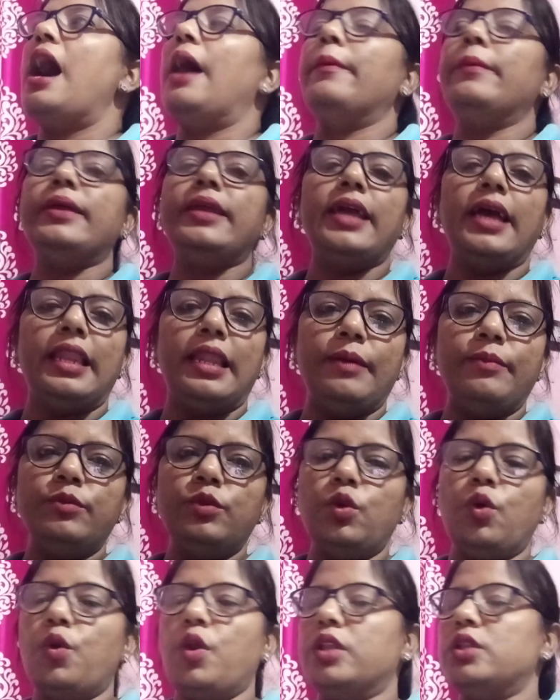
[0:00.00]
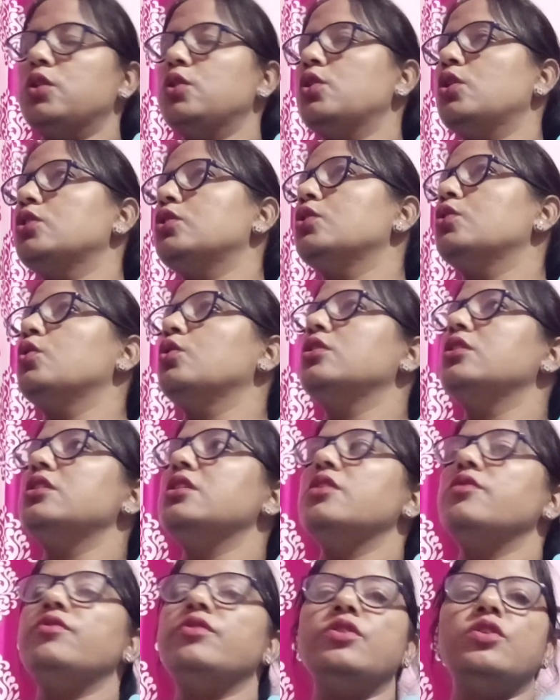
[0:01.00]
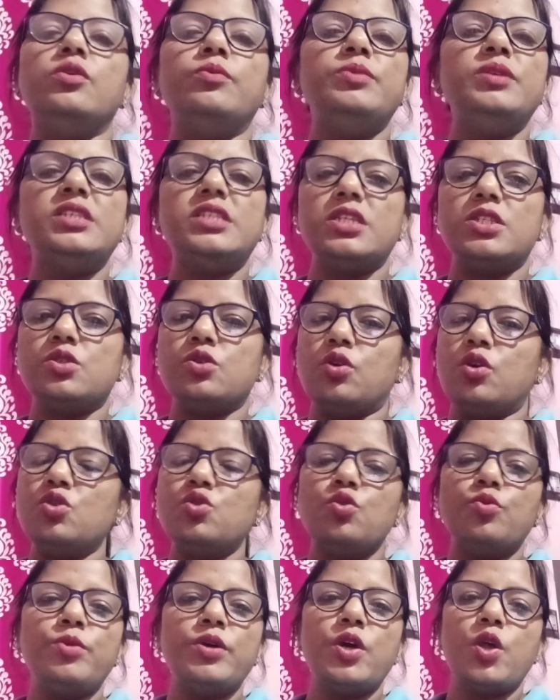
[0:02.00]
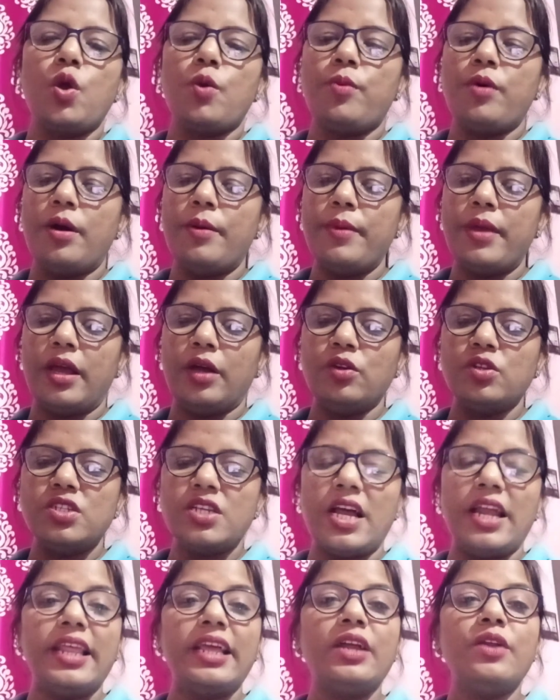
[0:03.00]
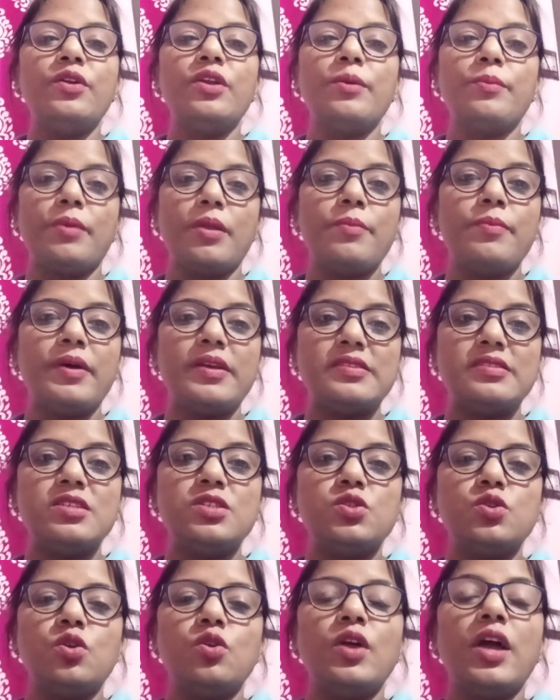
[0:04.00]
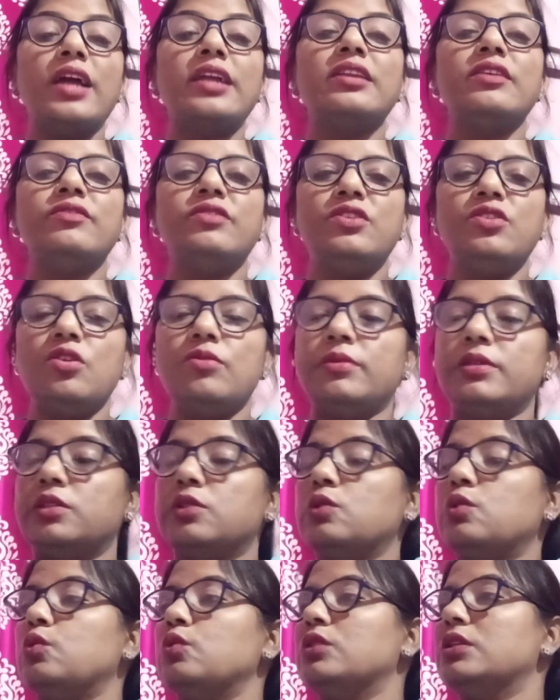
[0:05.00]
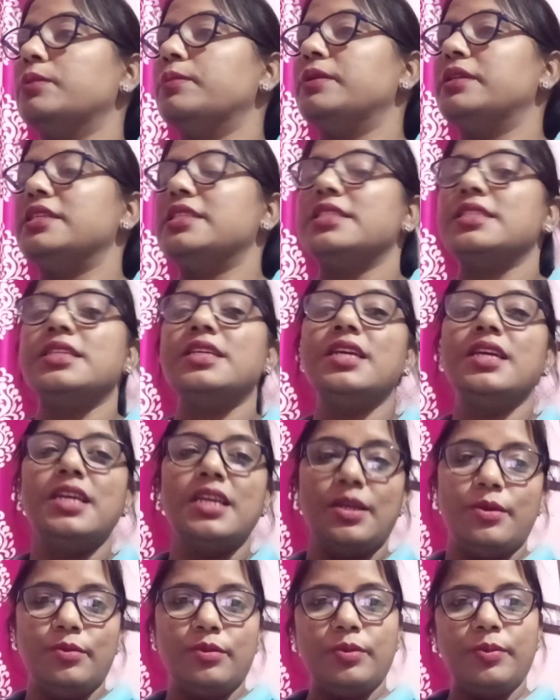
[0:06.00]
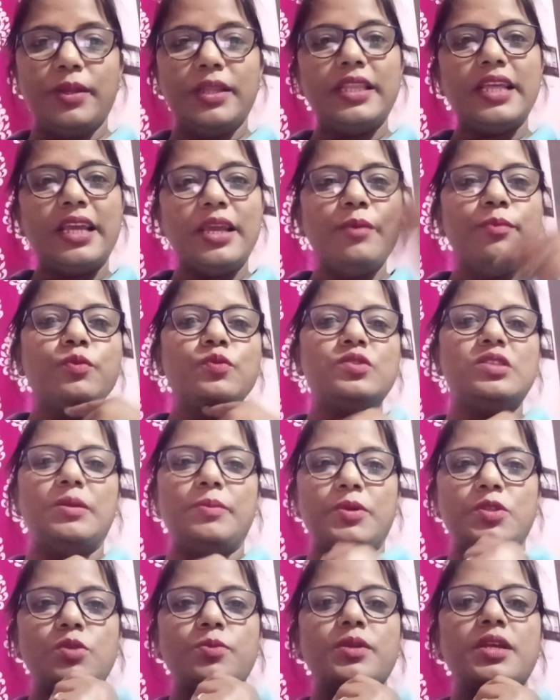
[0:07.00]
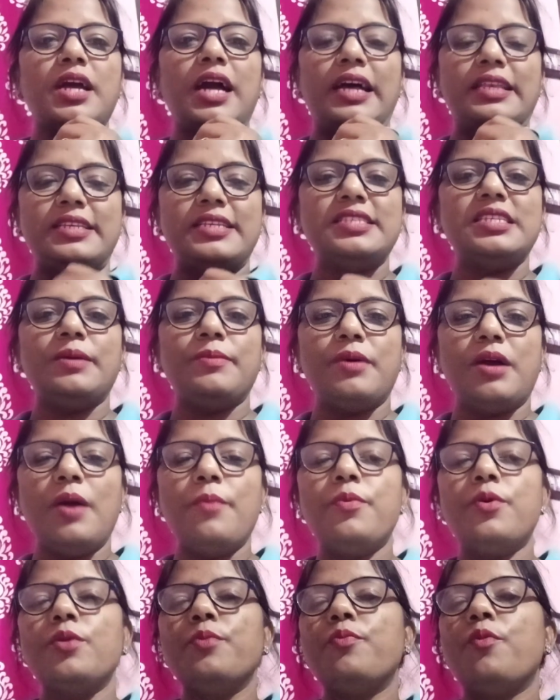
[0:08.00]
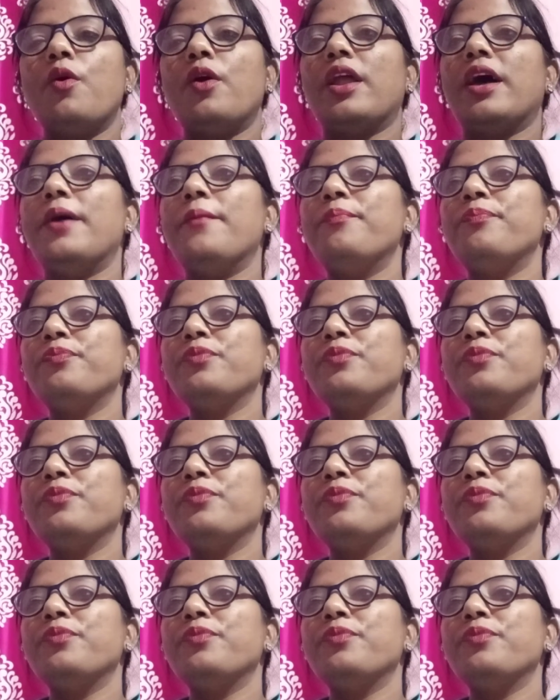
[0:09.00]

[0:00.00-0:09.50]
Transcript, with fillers: আমি গেলাম দৌড়াতে দৌড়াতে নন্দিনীর ভিডিও বিশ্বাস করো সময়ের অভাব এখন সাড়ে এগারোটা প্রায় বাজতে চললো একটা ভিডিও মাত্র করতে পেরেছি তোমরা দেখে বুঝতে পারছো আমার কাজের জামা কাপড় পরা